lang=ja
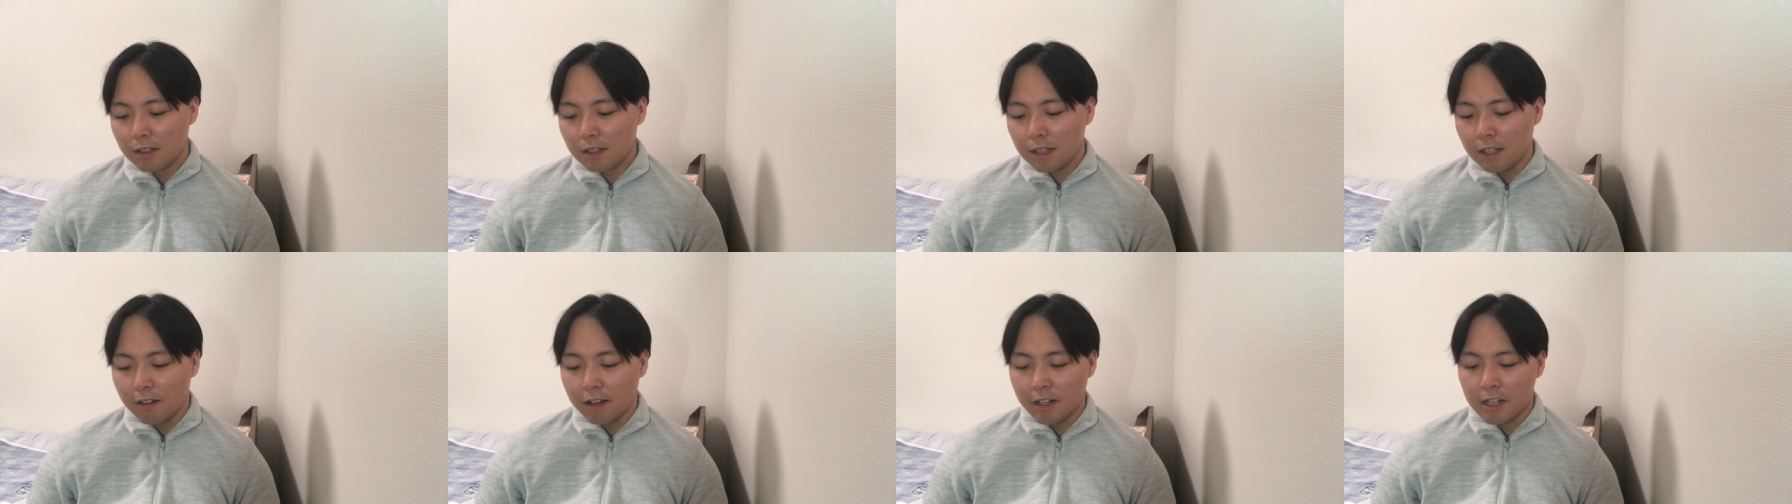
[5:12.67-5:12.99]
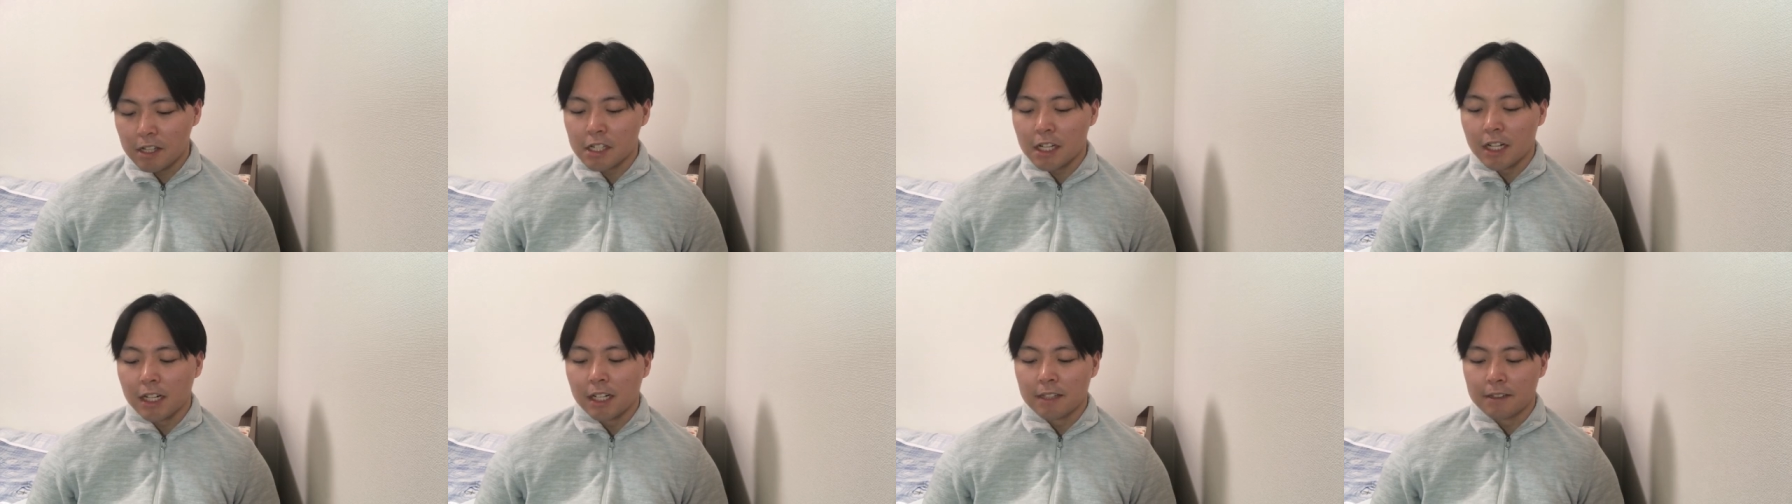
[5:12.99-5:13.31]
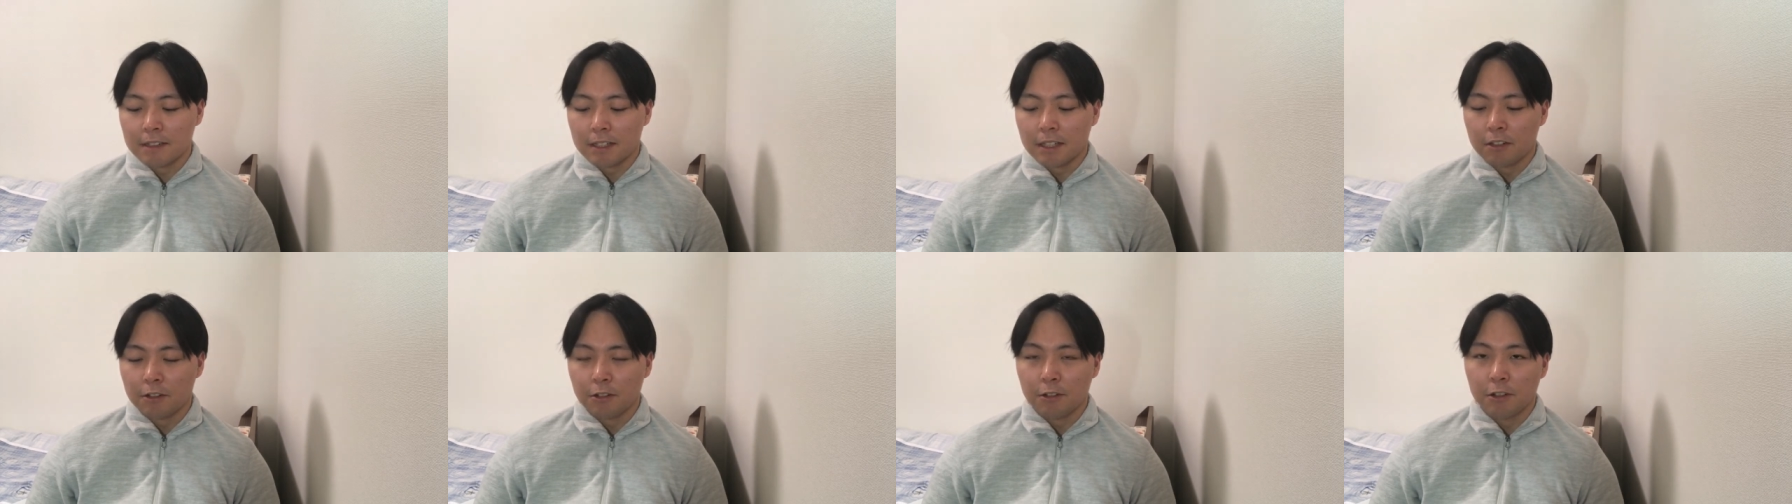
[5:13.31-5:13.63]
なわけじゃないで
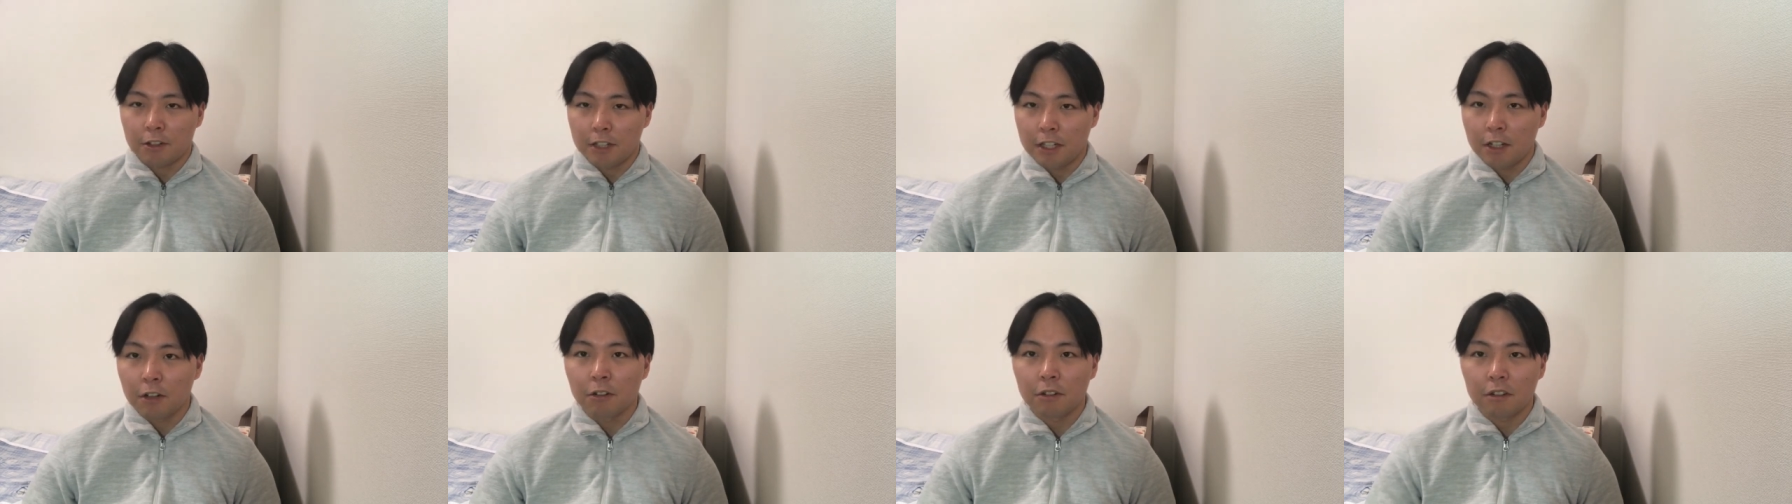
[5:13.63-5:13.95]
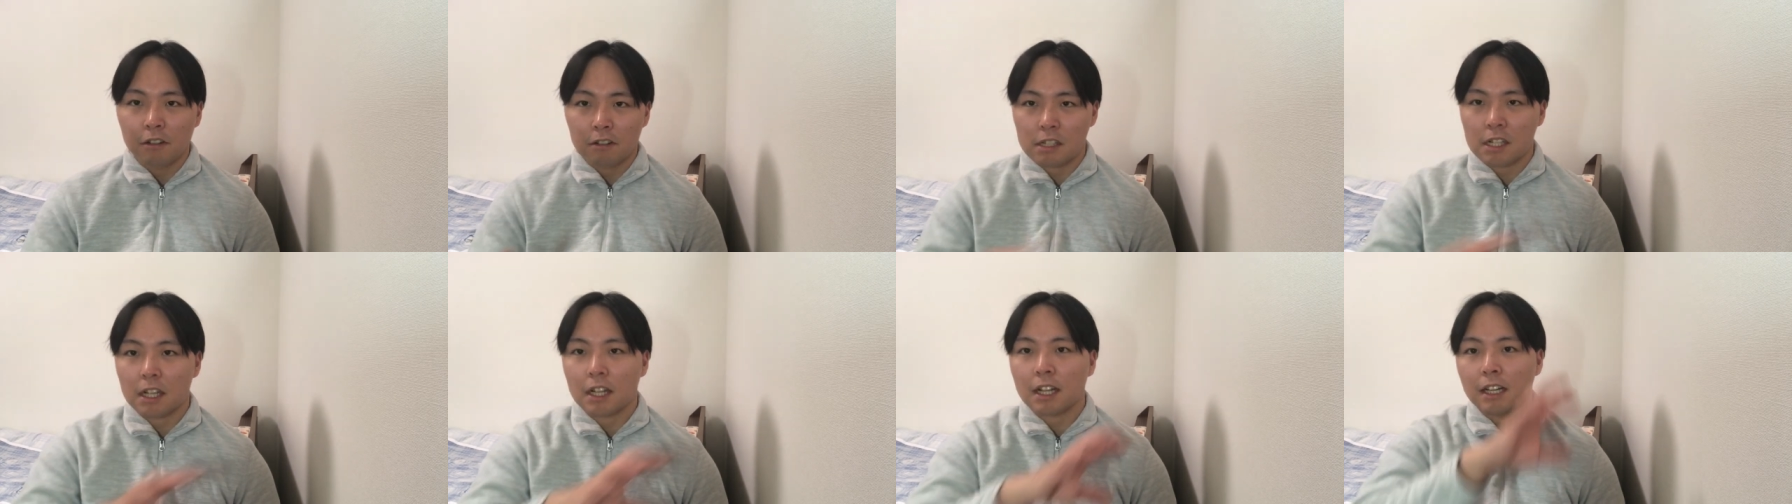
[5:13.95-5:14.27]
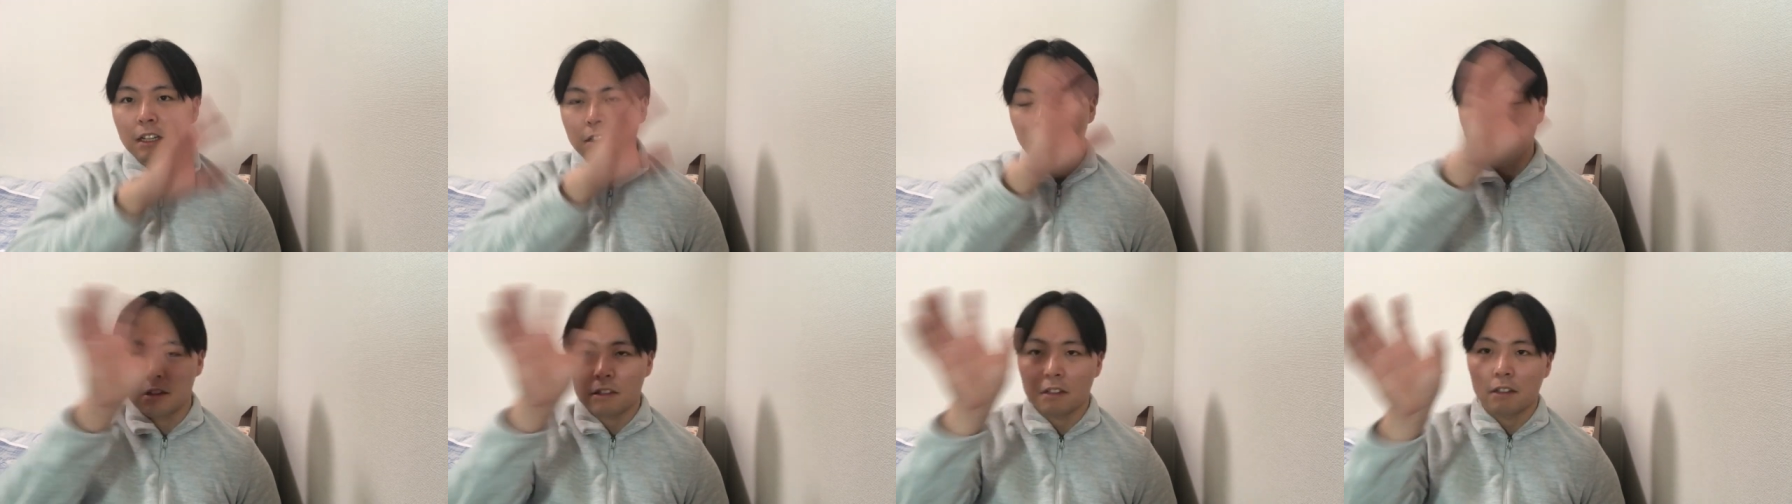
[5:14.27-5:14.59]
すかその日本の社
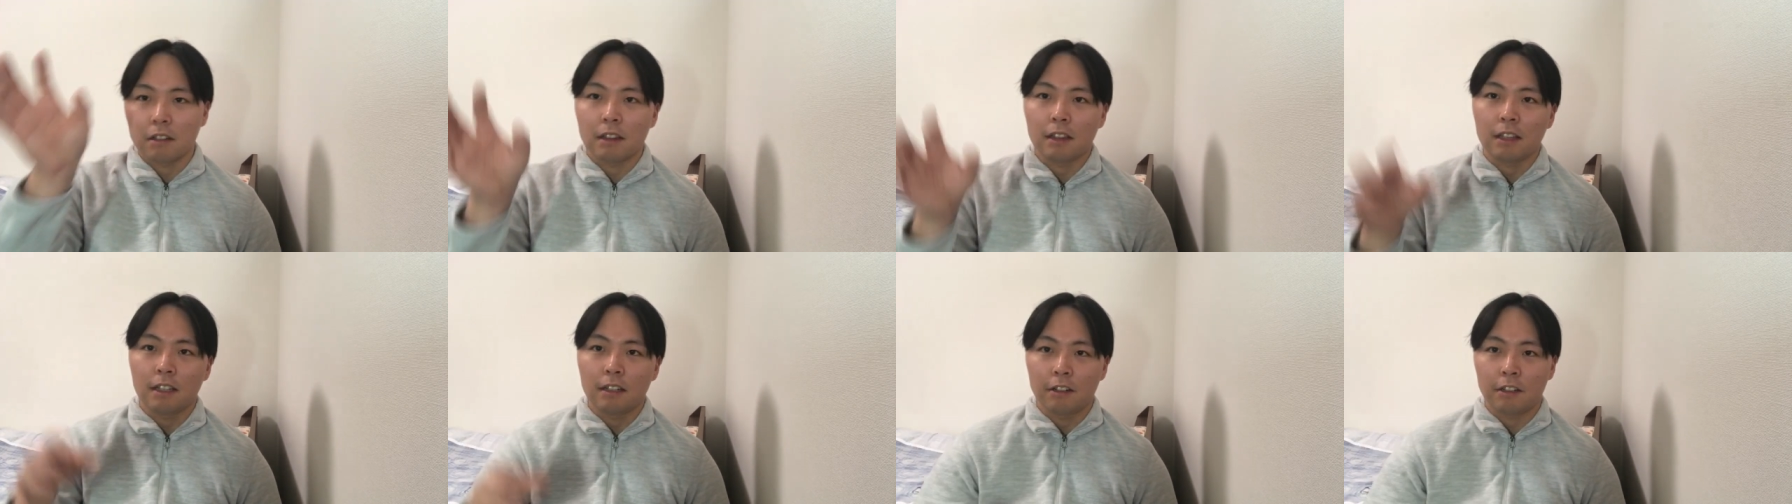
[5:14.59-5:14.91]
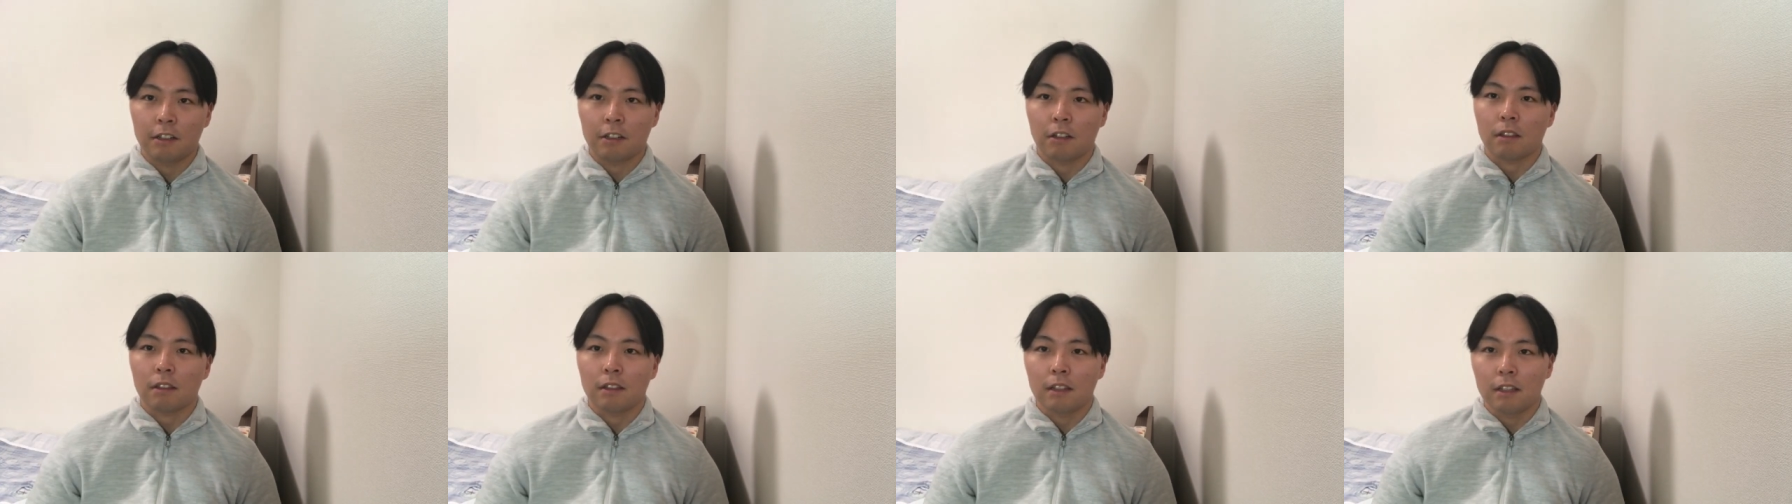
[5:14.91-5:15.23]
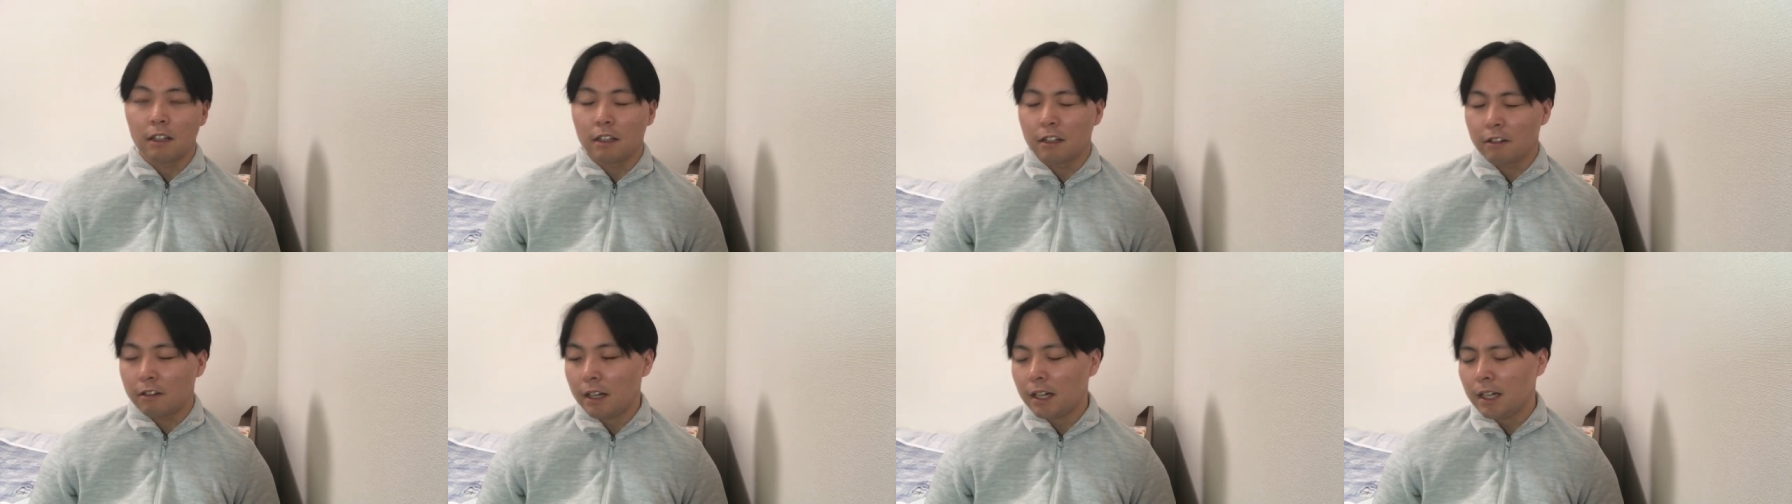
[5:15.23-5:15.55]
会を作ってる人って
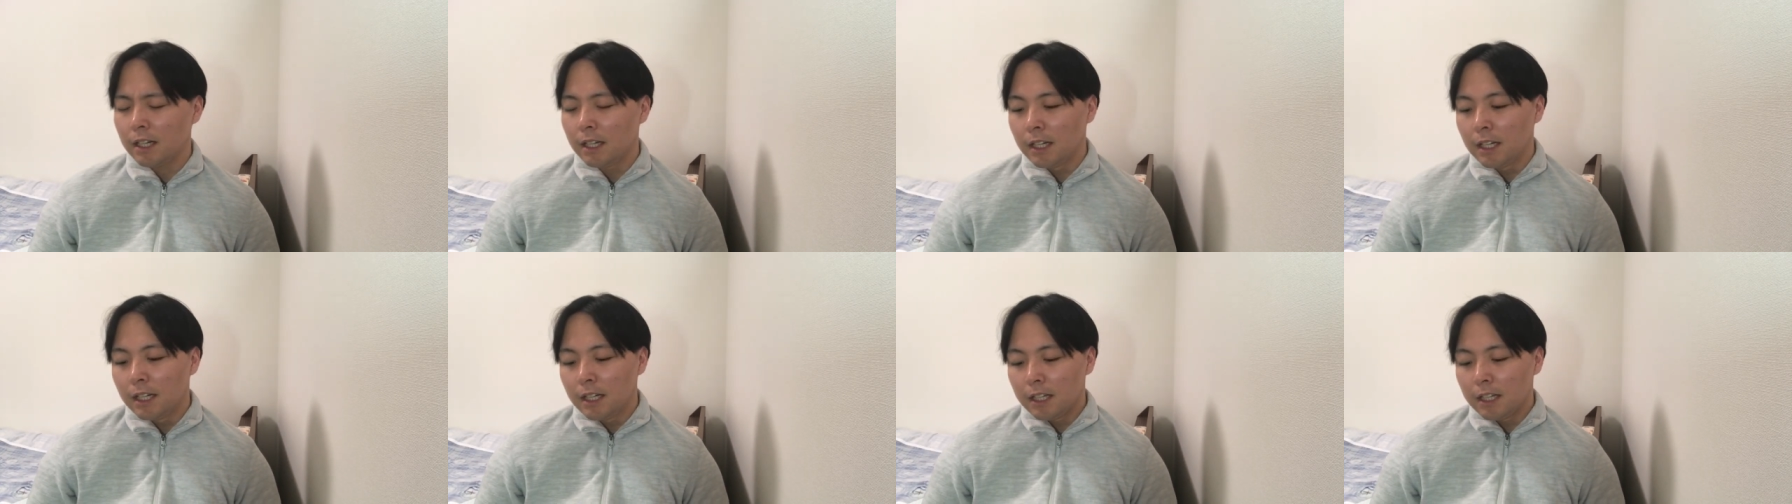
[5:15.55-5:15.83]
いうのは。